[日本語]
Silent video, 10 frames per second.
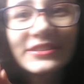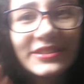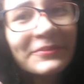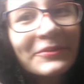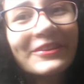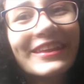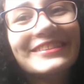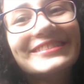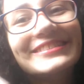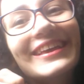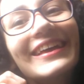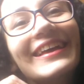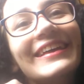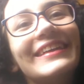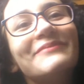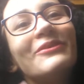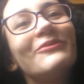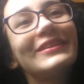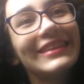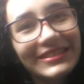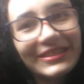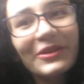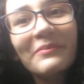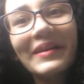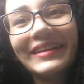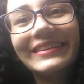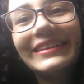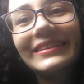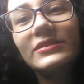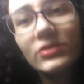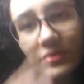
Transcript: 一部です。でも私の前に